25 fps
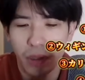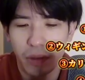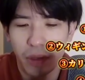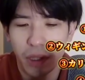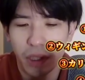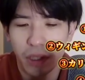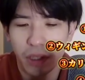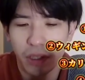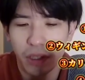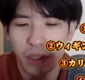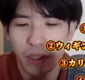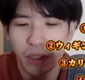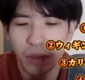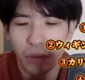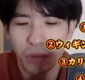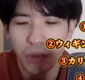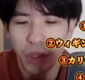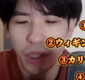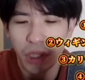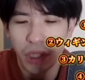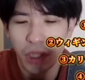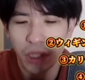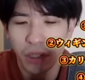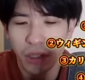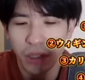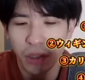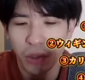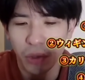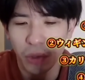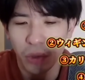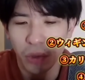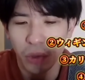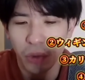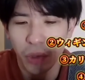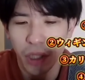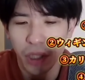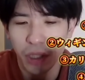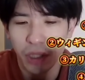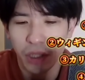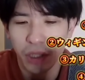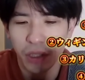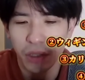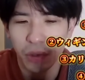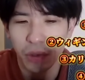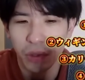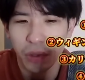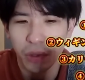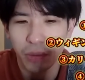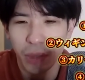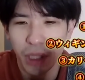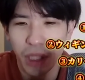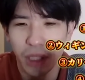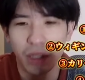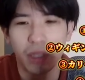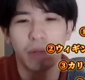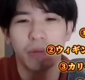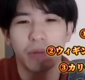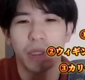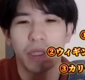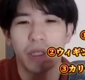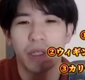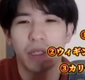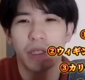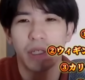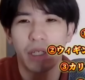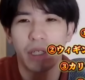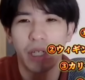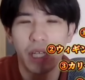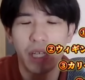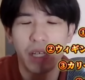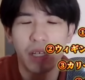ディフェンスのウィギンズとオフェンスのクミンガみたいな。